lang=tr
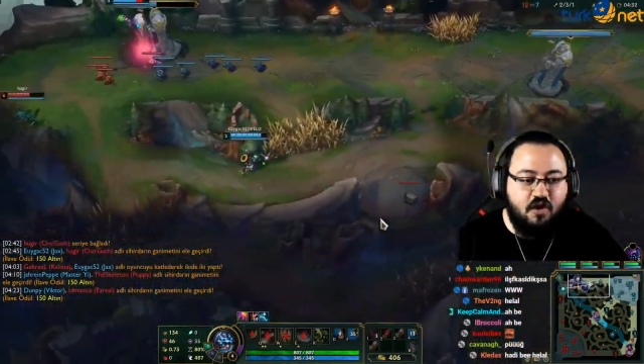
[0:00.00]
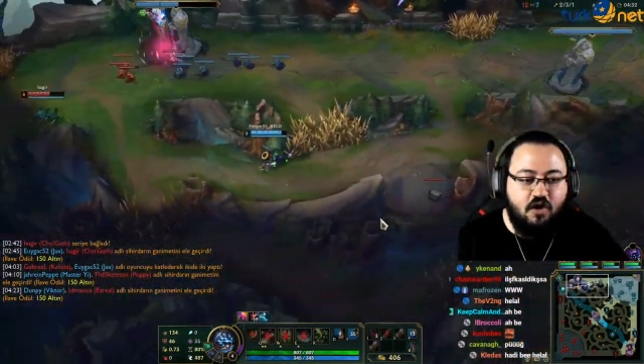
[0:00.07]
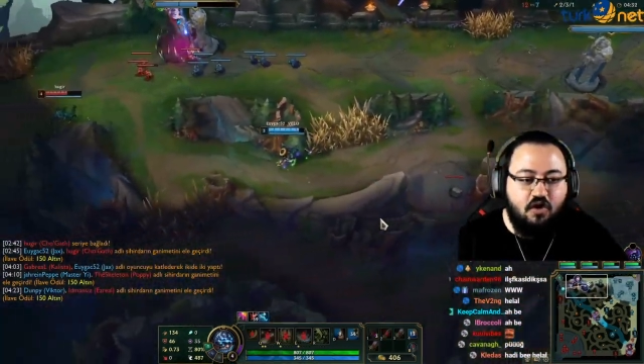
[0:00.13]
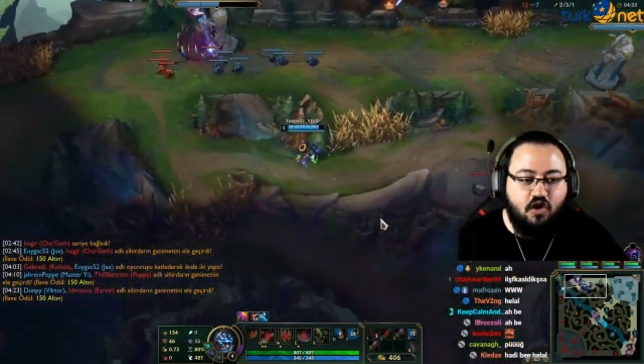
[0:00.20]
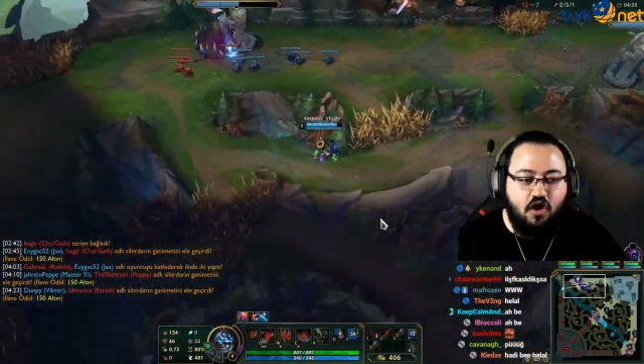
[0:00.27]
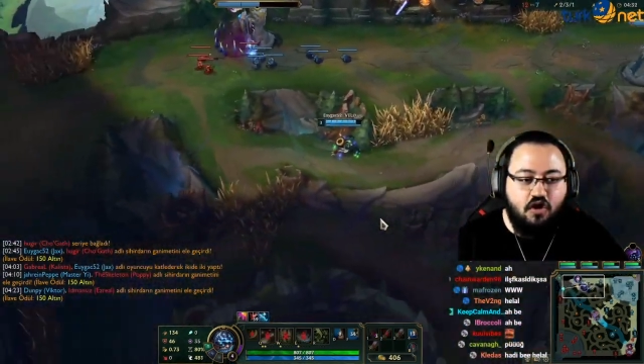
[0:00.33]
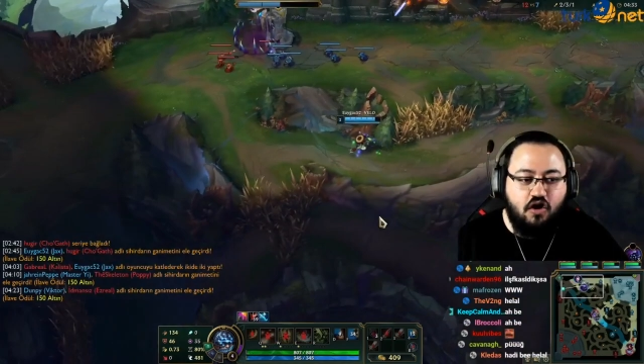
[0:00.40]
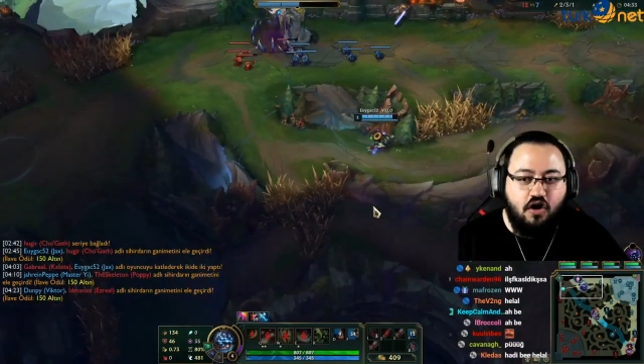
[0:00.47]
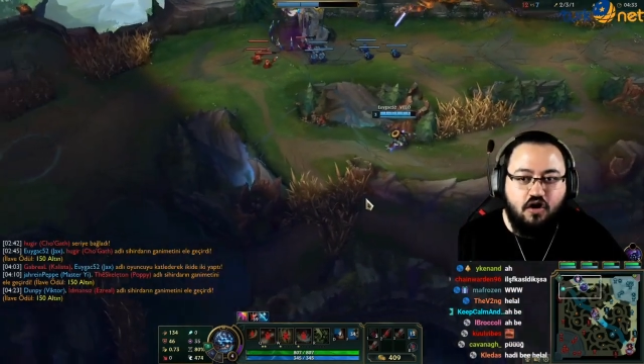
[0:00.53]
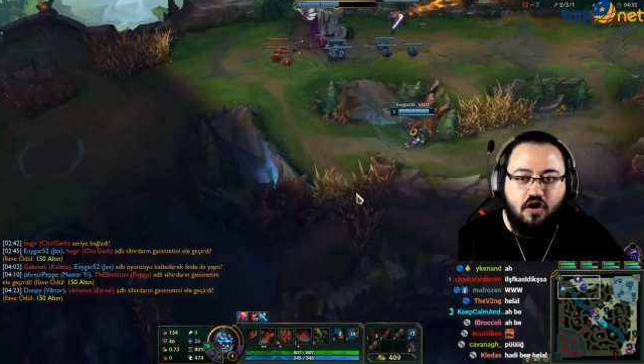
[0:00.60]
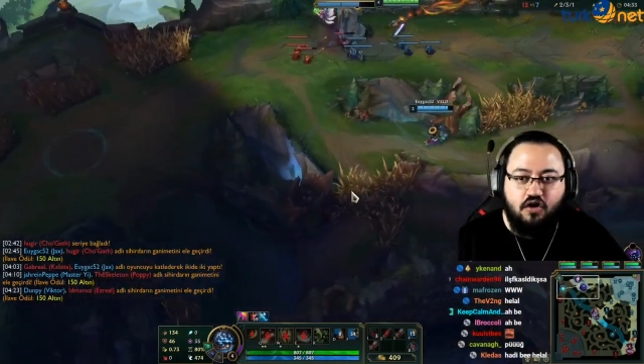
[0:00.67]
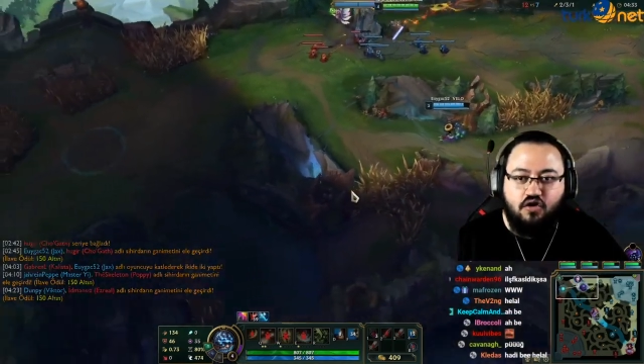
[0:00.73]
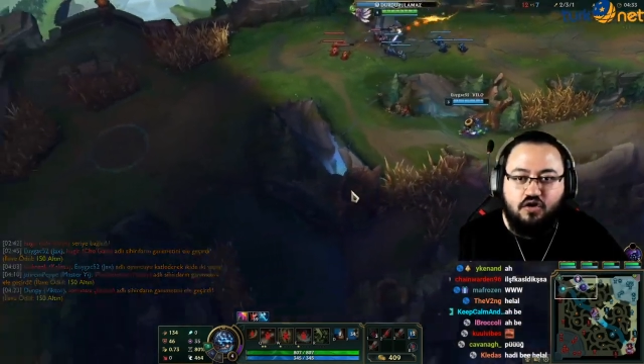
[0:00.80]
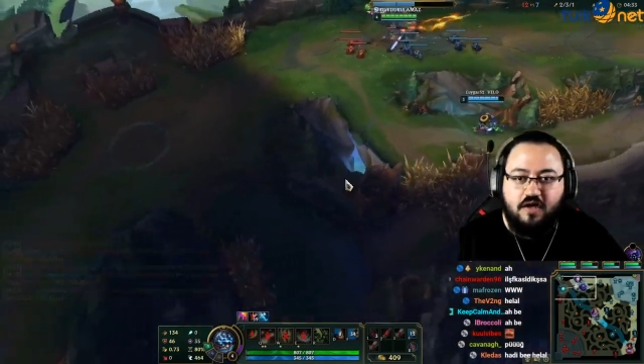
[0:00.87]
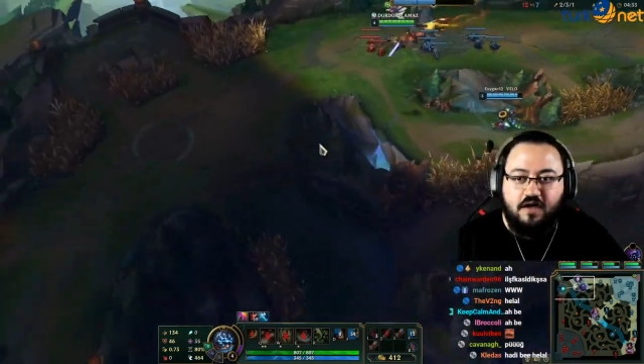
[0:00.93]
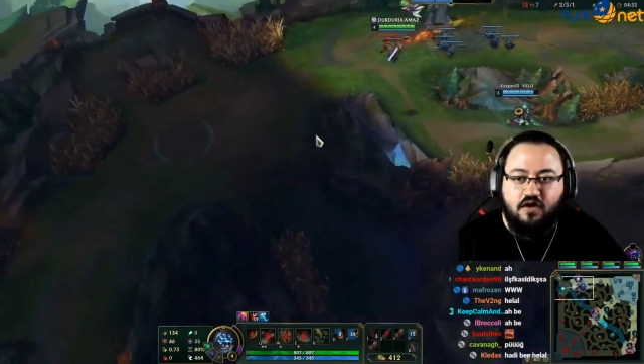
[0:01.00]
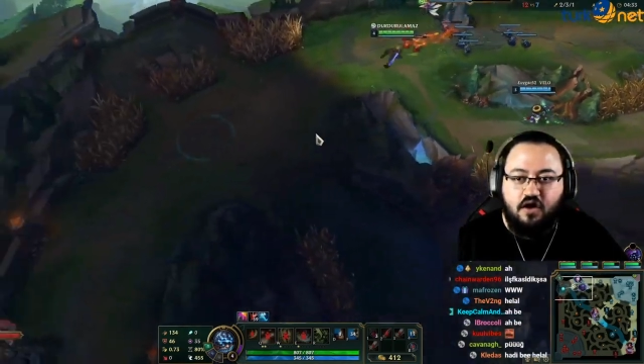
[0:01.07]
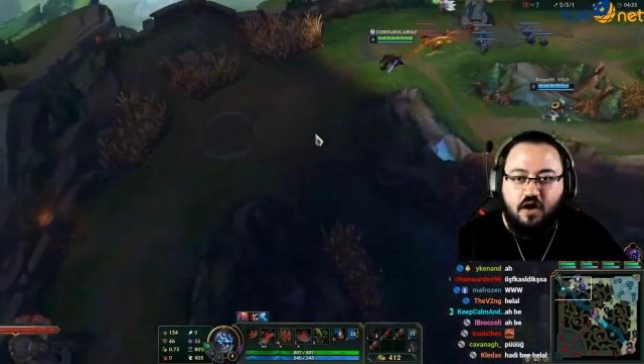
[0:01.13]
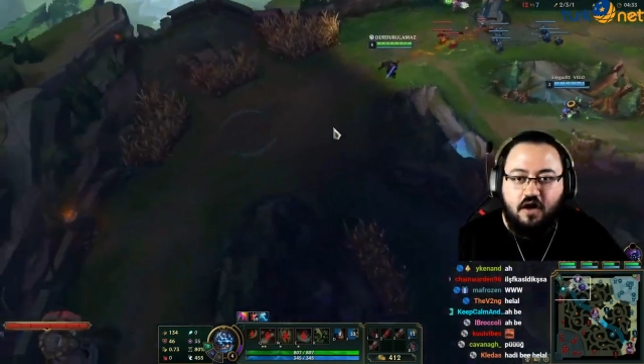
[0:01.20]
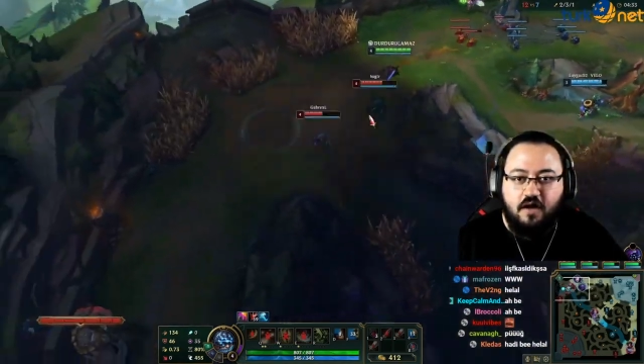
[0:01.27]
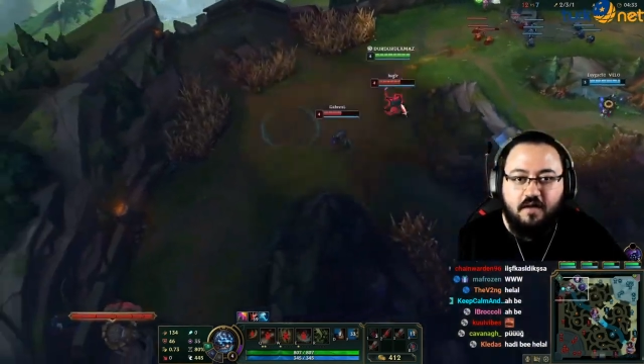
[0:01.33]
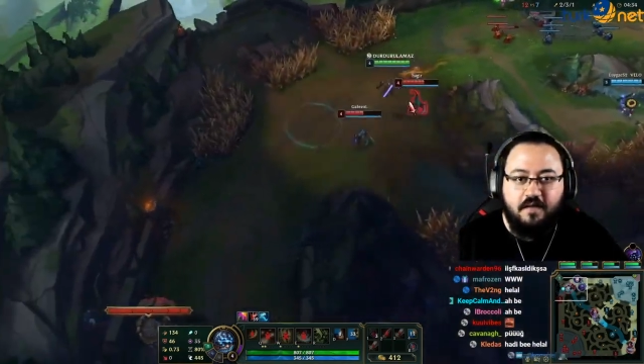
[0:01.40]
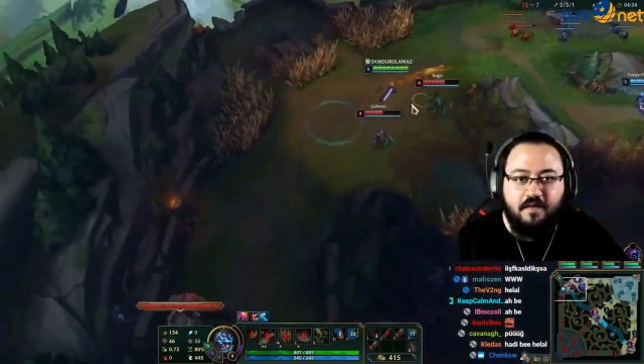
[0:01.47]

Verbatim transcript: Go go go go yukarı go.